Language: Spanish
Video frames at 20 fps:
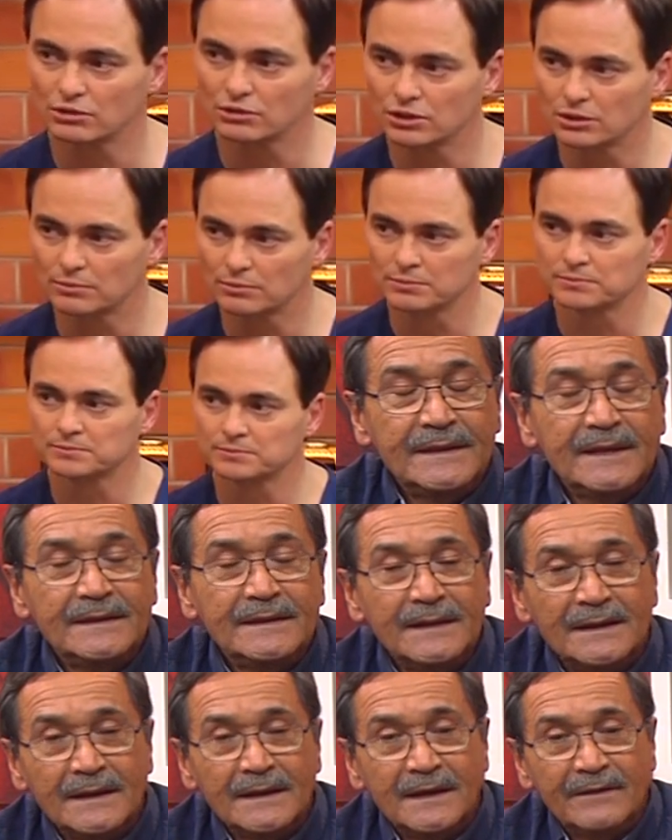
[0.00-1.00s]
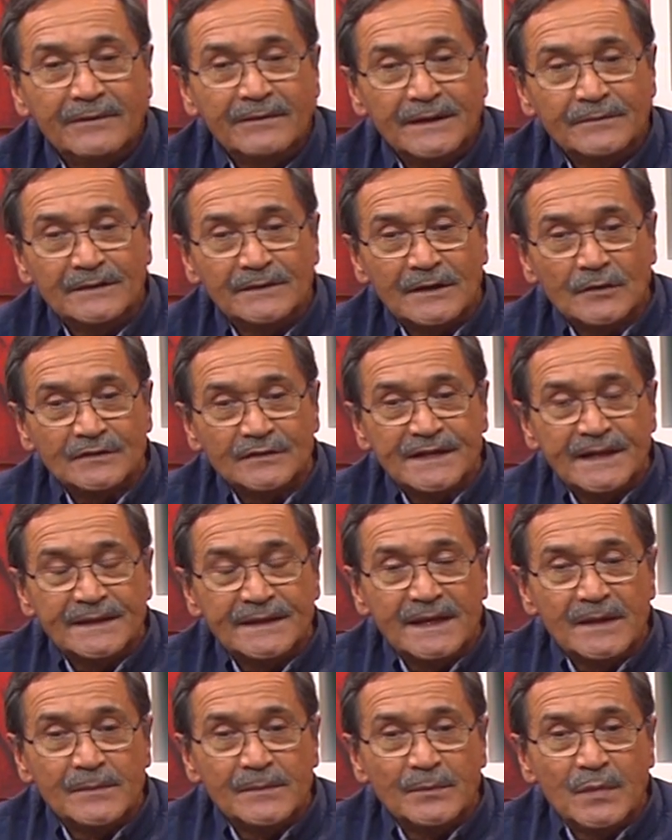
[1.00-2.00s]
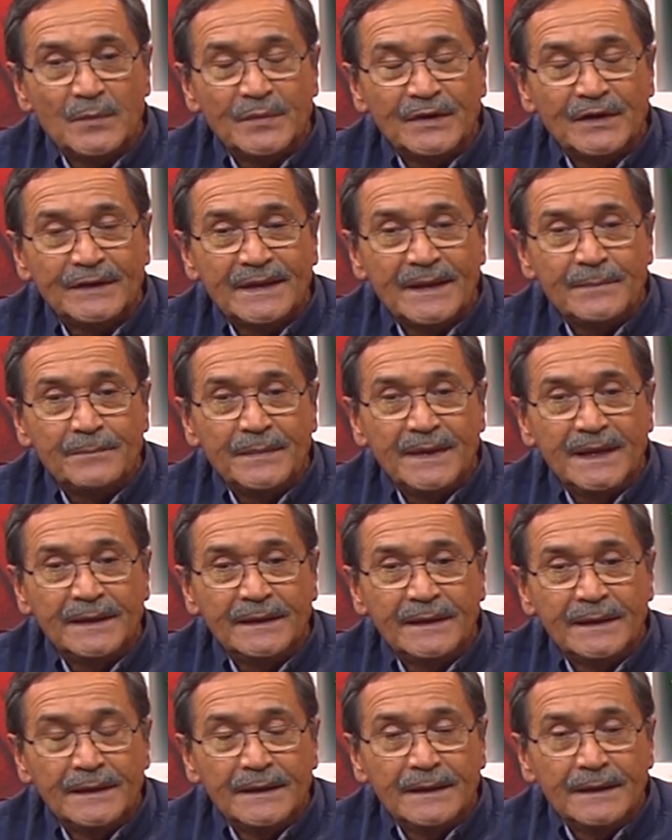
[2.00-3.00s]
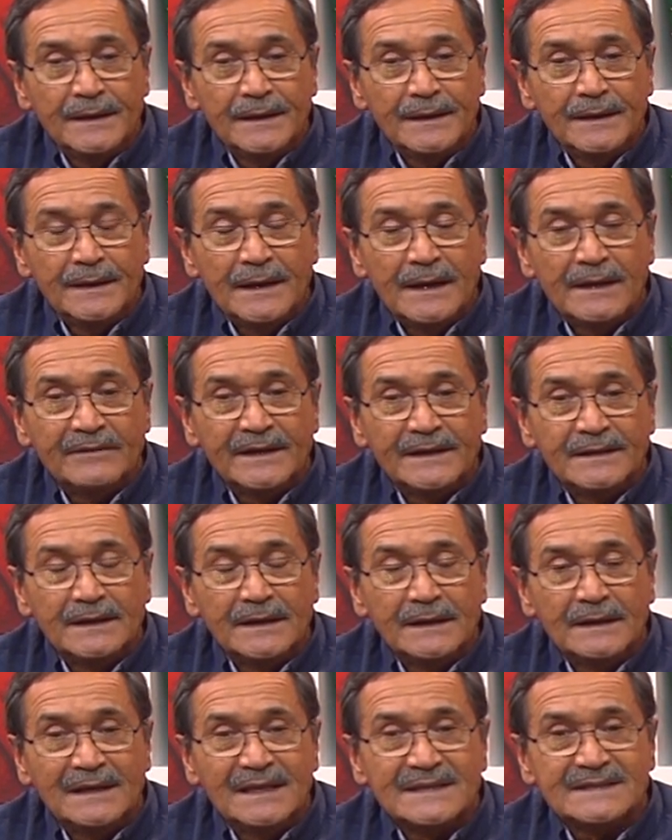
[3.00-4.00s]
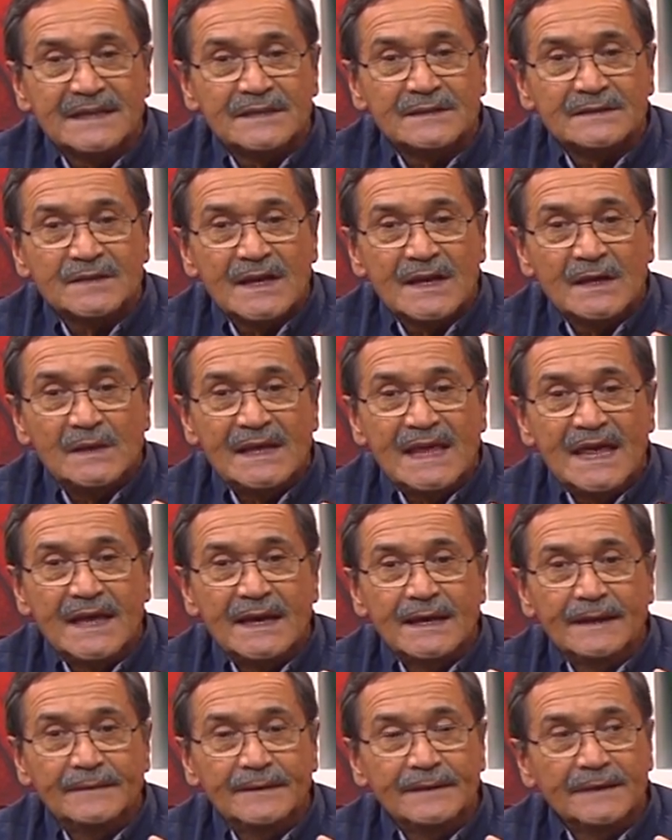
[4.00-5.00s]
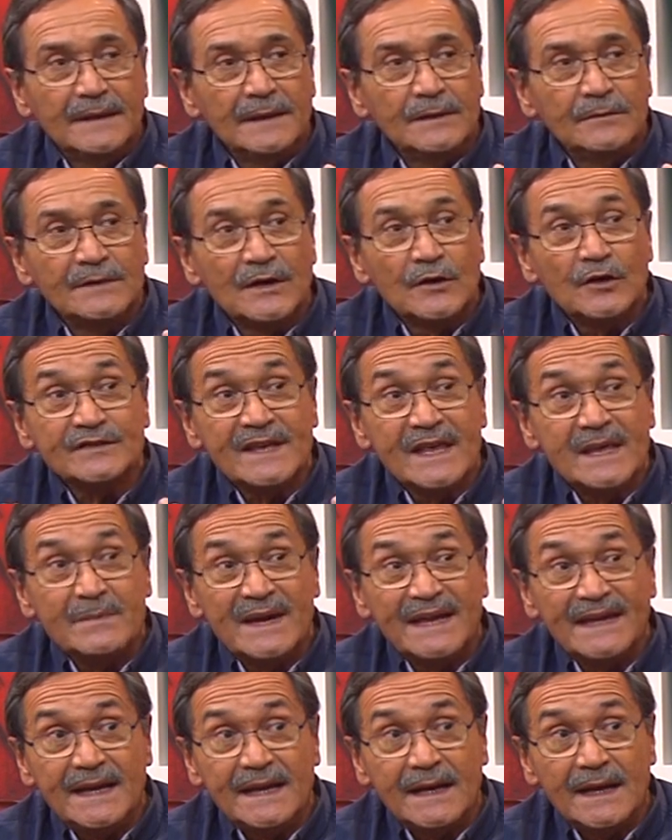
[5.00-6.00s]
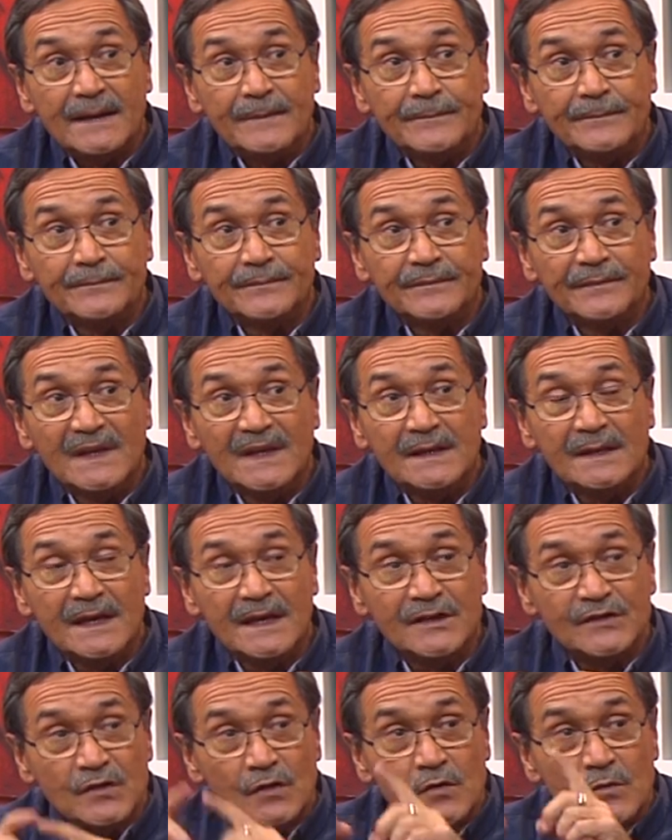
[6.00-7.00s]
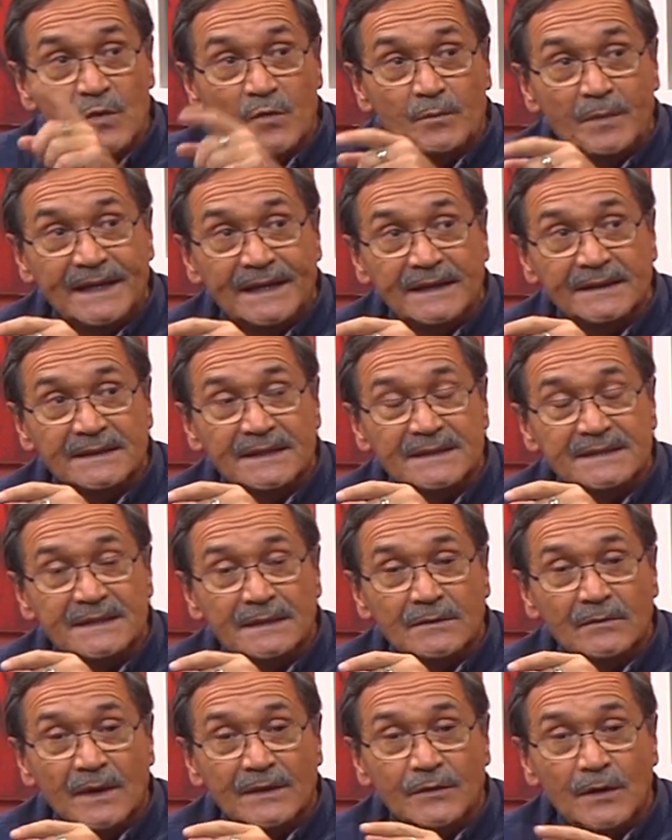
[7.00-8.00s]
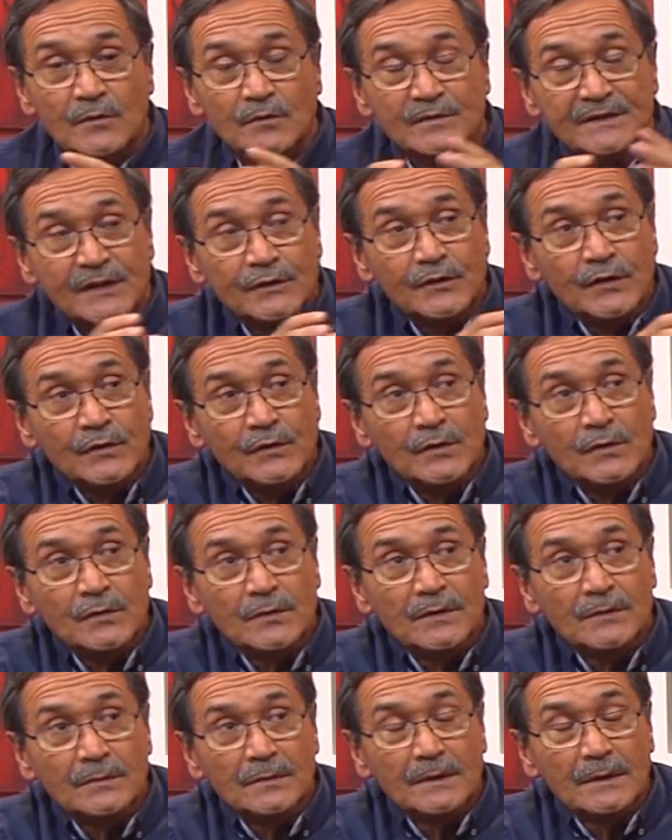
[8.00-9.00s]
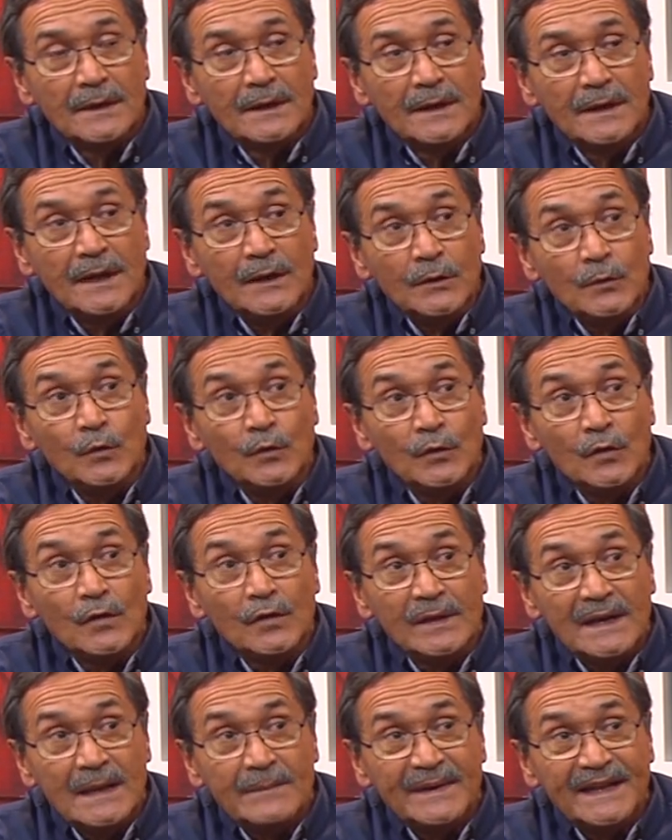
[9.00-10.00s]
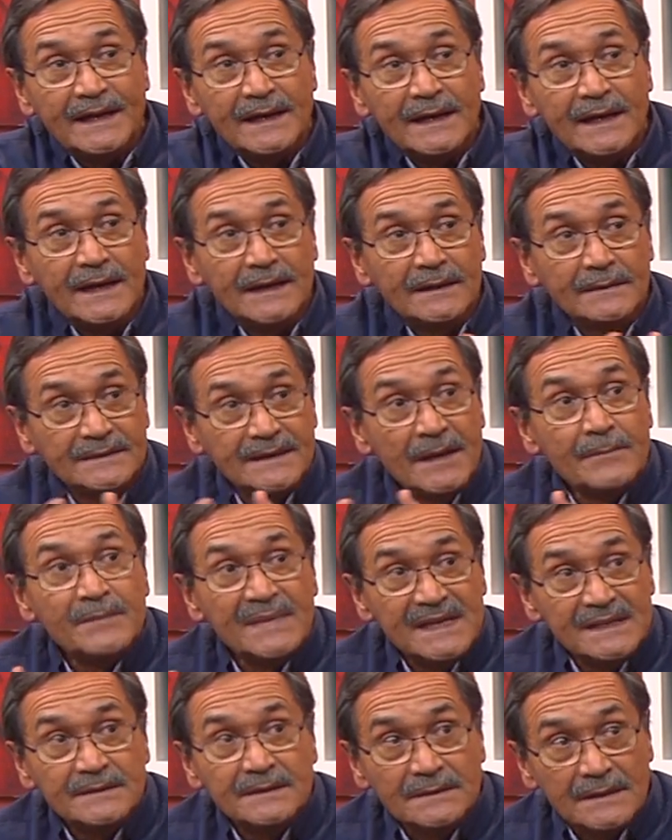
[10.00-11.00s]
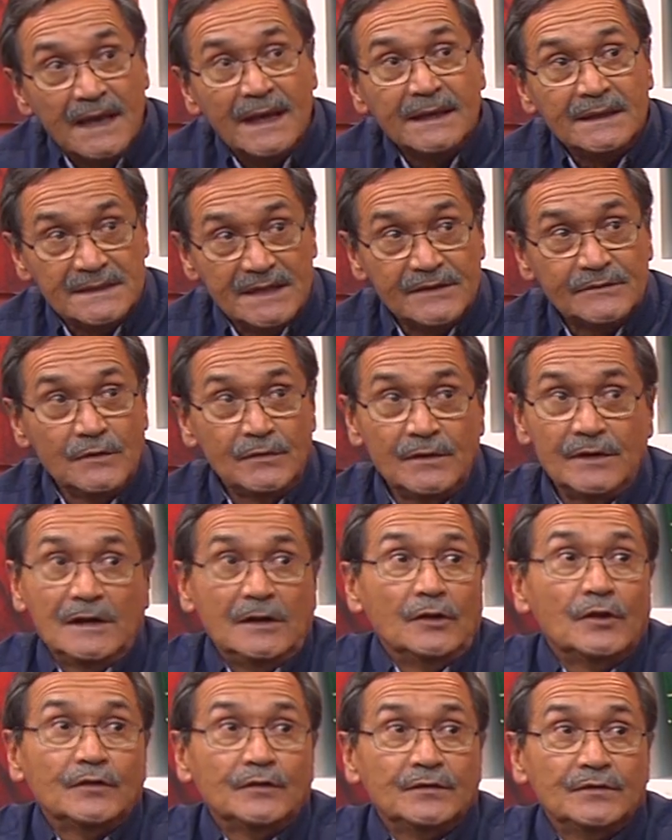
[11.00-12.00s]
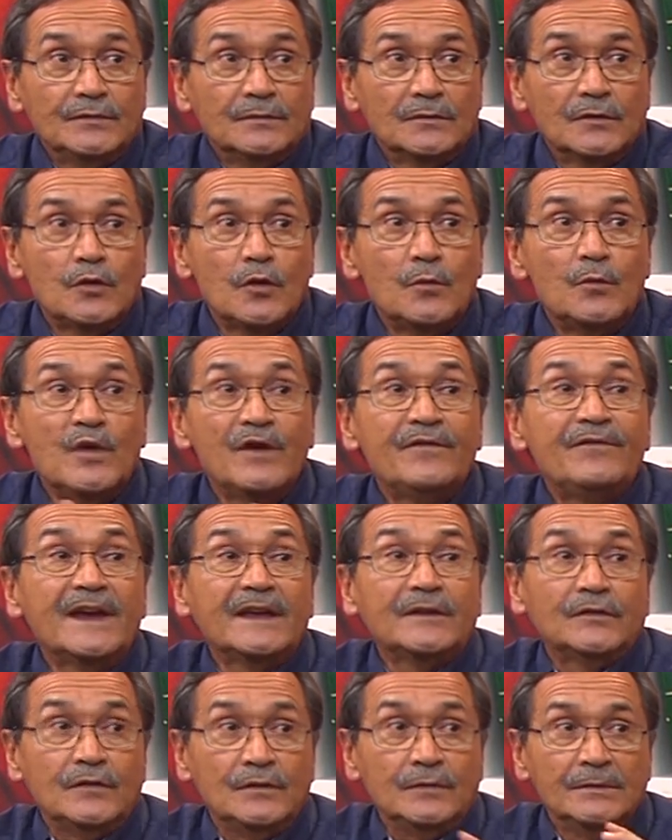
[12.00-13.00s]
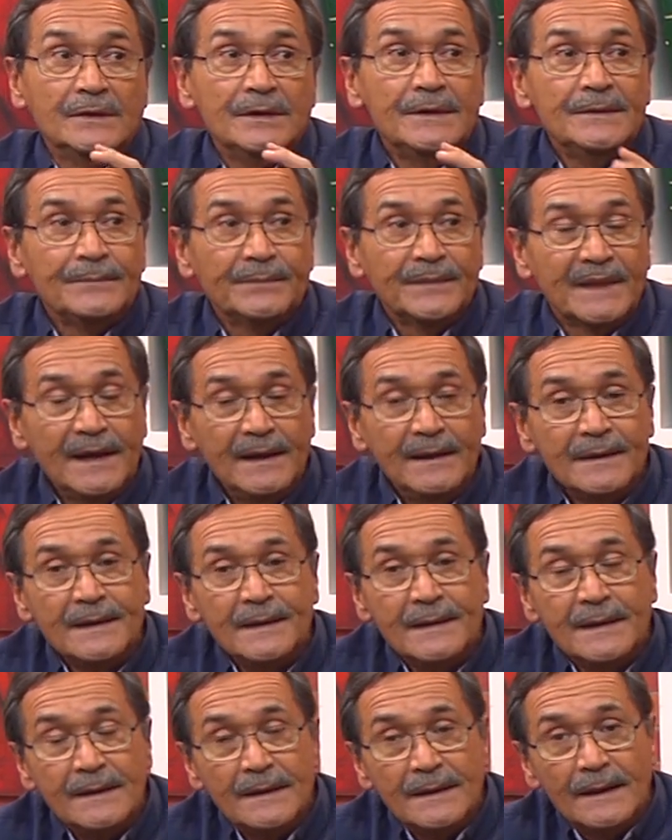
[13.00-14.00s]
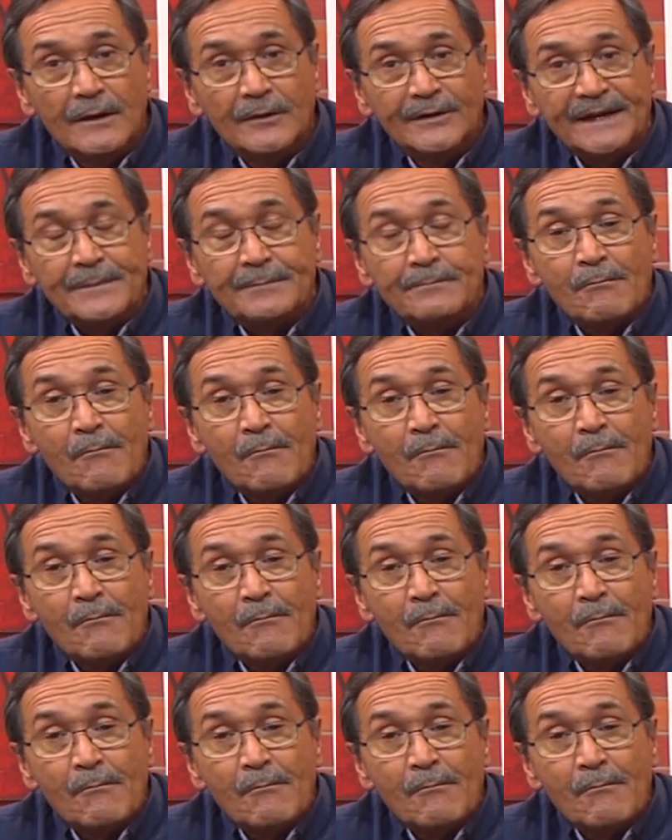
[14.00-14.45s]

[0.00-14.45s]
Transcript: Obviamente tiene que ver una cosa de tiempo, pero también, a ver, la sexualidad es una cosa de pareja. Y de hecho, como paréntesis, cuando hay un trastorno en uno de la pareja, también hay trastorno en el otro, como efecto. ¿ya? Ahora,